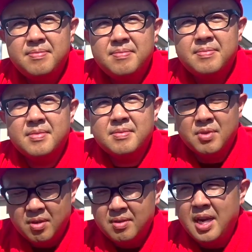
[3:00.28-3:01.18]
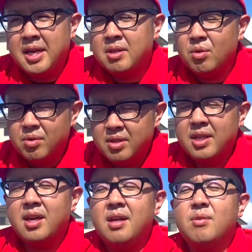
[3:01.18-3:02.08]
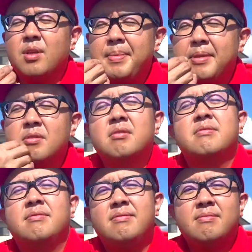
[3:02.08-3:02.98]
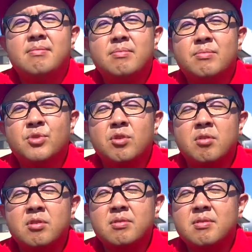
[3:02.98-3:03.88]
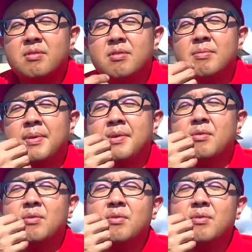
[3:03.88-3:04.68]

べるというね。ありがとうって言いながらね、こう食べると。その、こう。